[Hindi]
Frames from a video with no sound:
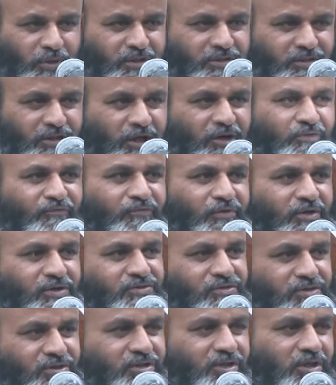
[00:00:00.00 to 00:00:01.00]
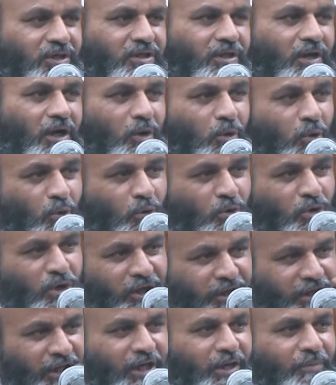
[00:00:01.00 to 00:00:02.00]
प्रेस कॉन्फ्रेंस की है ज़रा वो
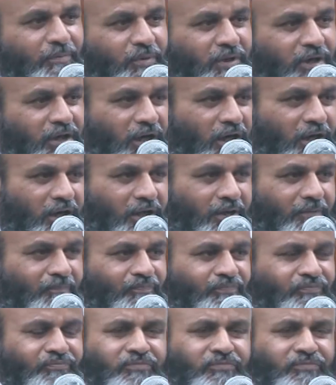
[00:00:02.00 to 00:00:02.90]
कैलेप निकालें